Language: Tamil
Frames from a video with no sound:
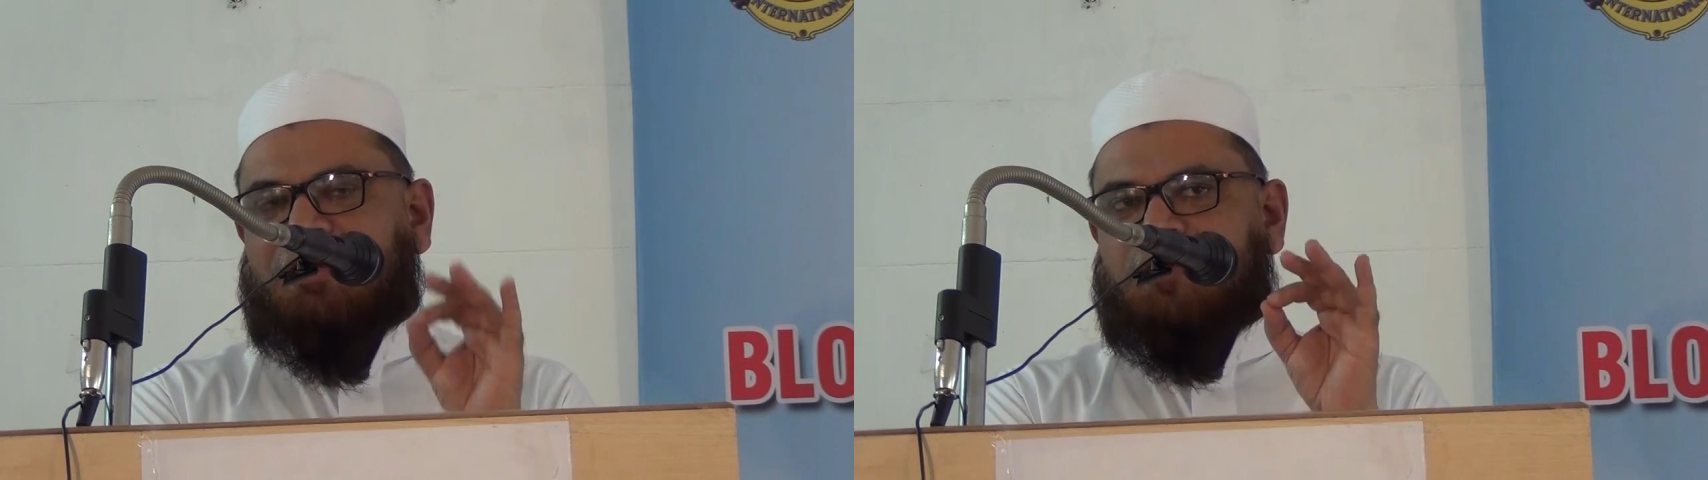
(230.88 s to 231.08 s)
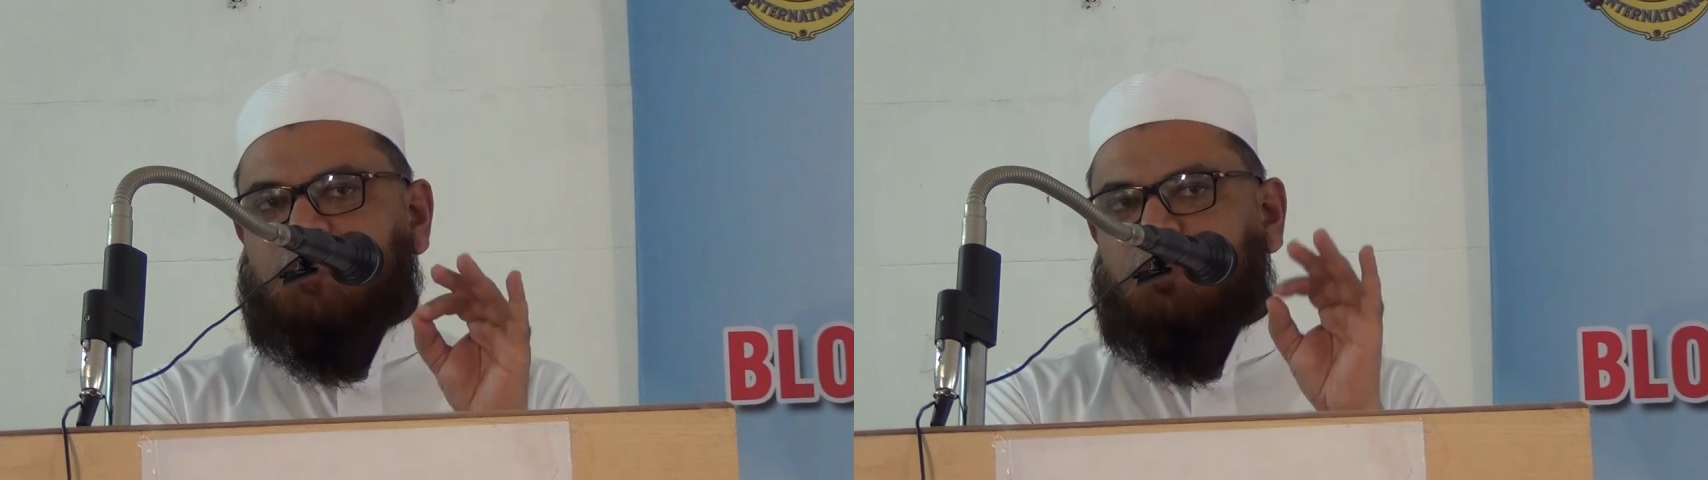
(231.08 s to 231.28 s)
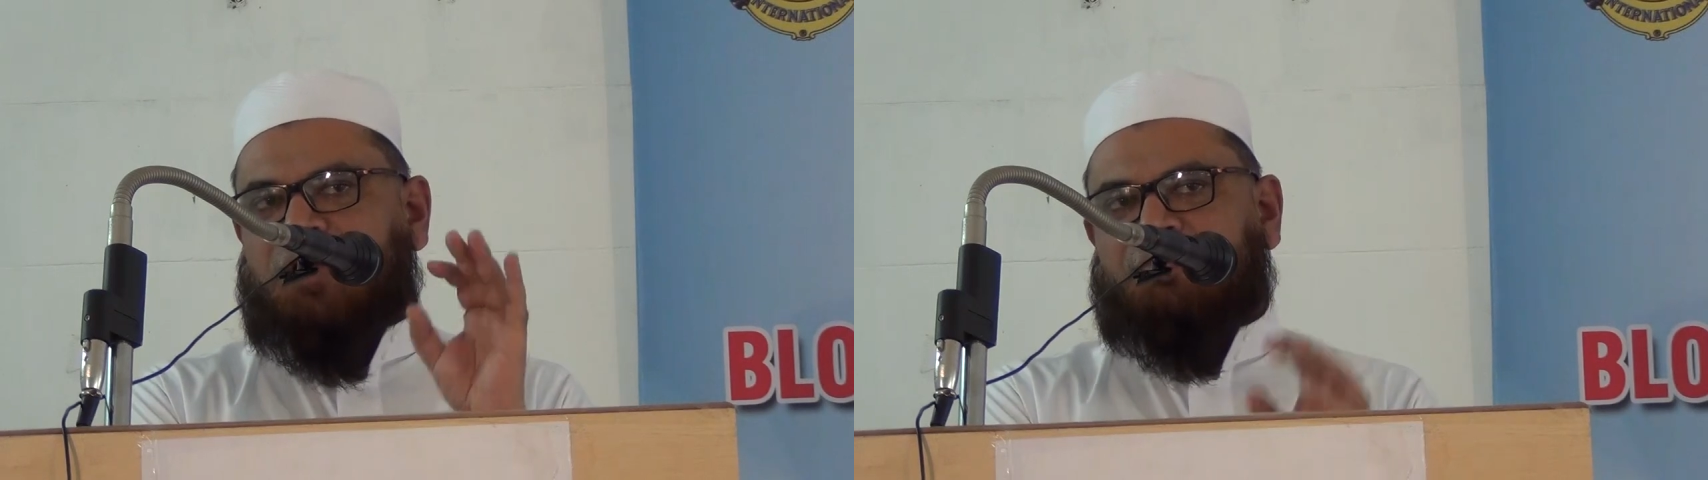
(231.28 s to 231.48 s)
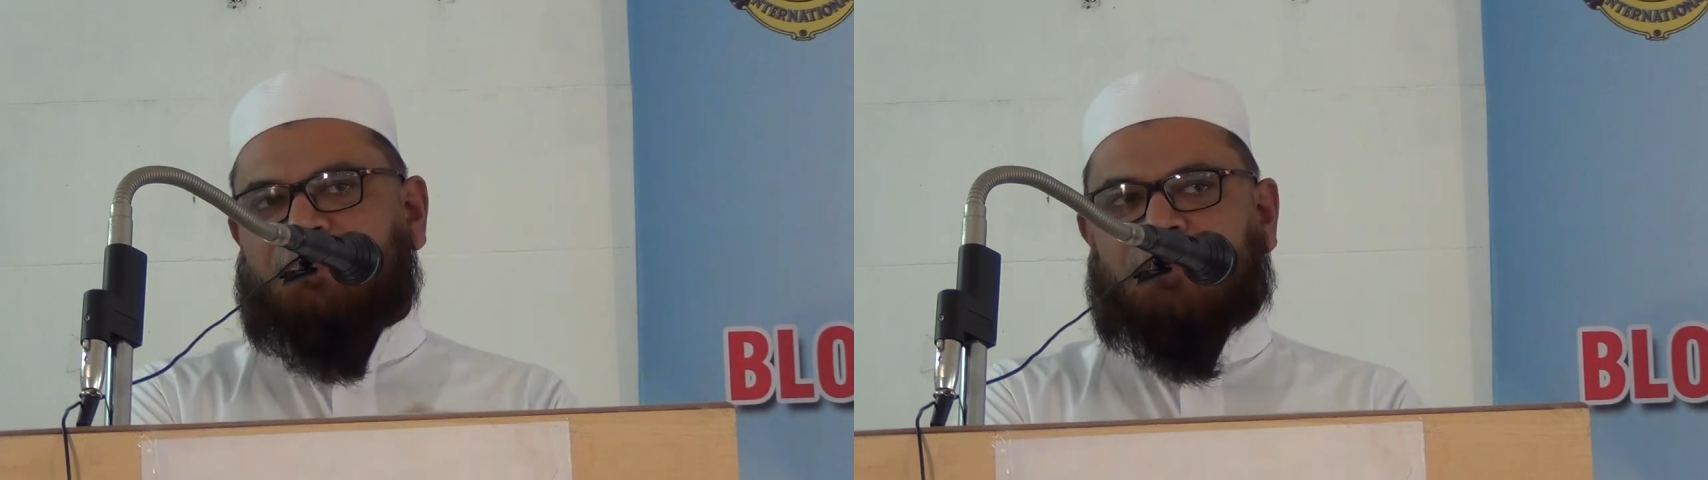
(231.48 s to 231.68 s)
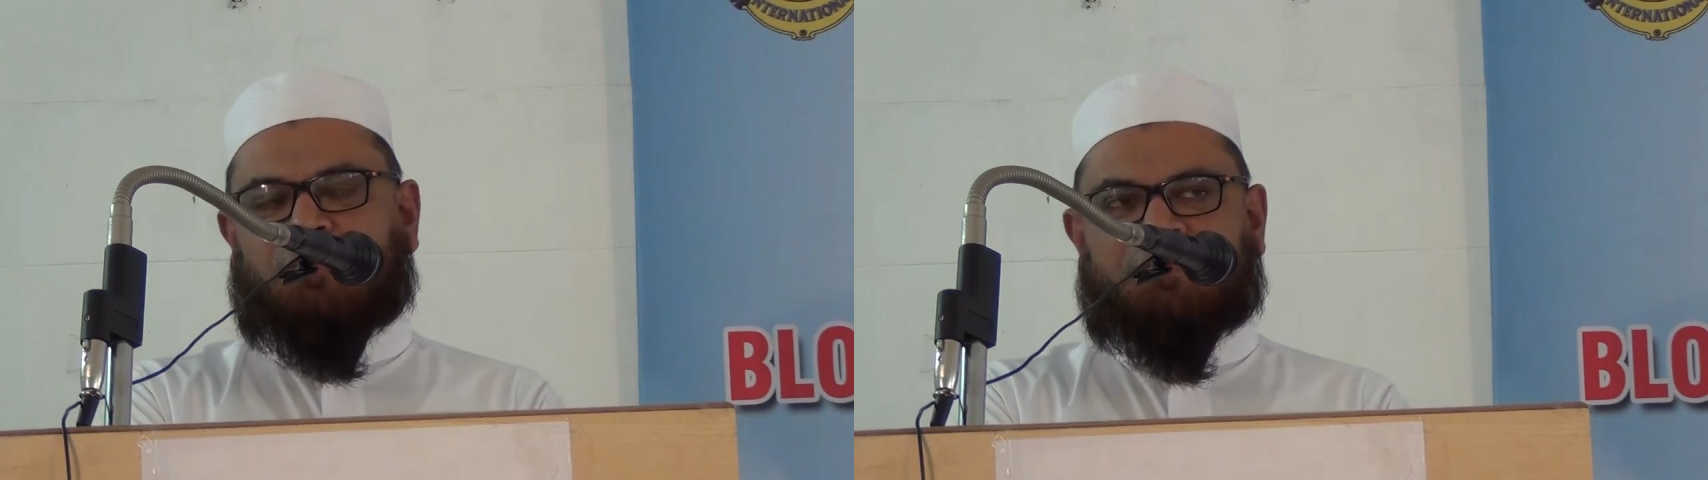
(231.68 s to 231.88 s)
ரசூலம்
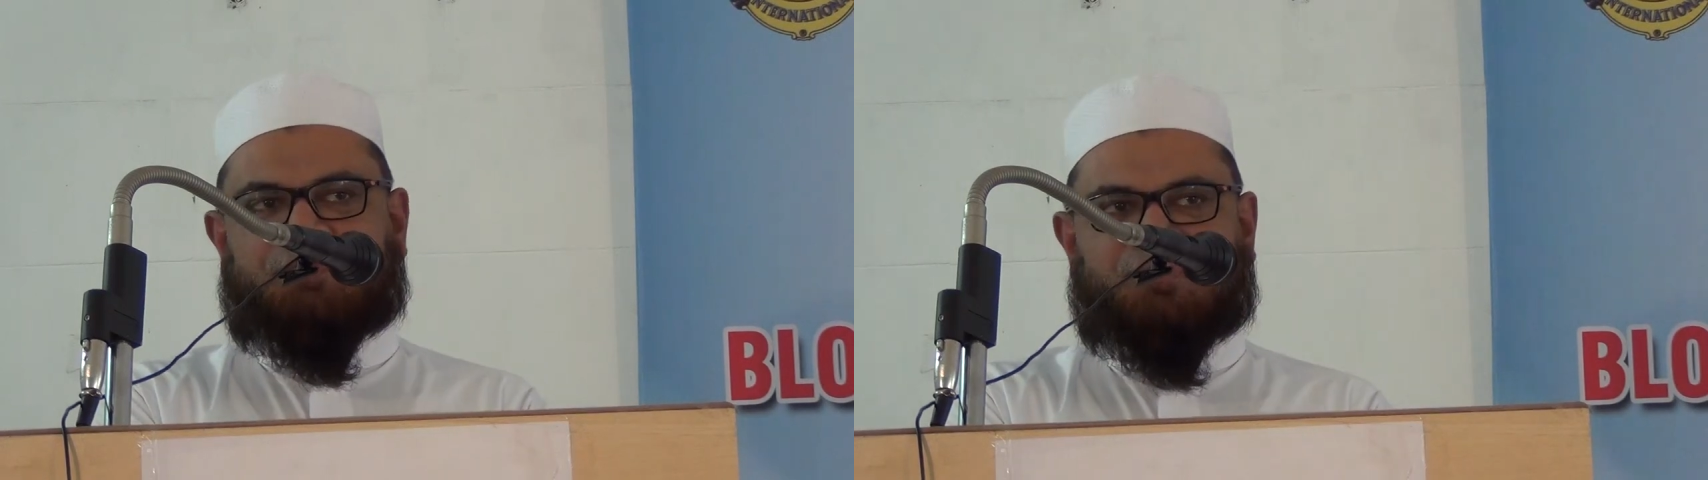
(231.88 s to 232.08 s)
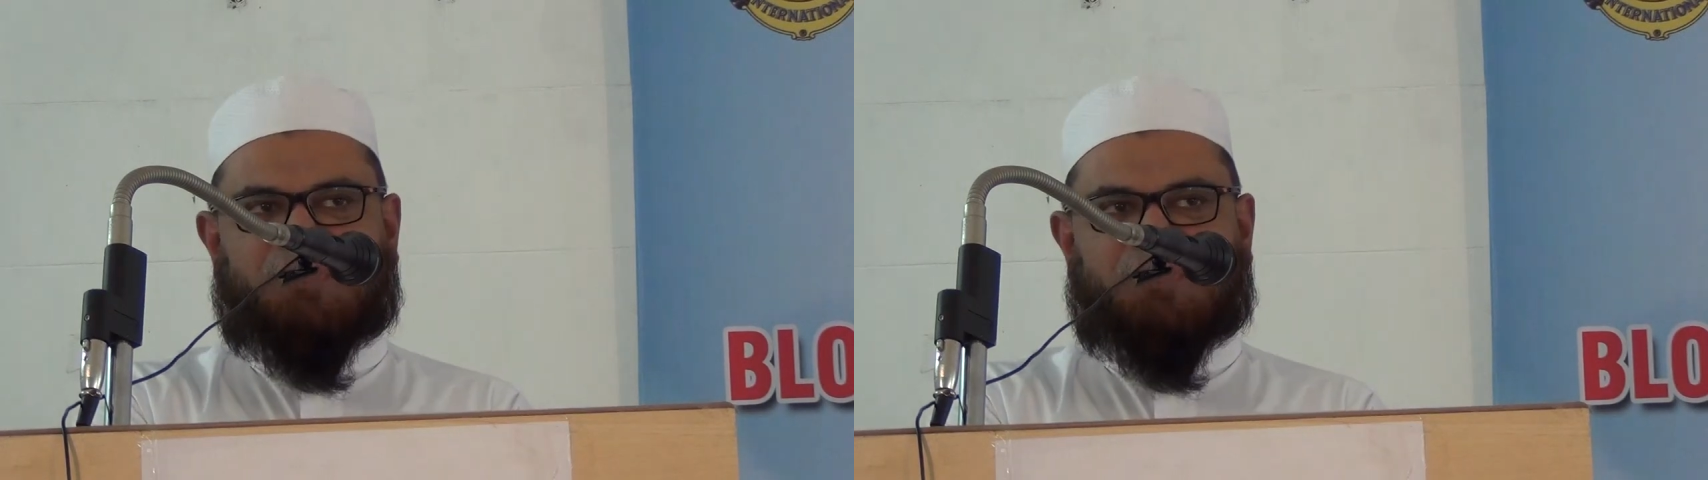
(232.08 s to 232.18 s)
மின்ஹும்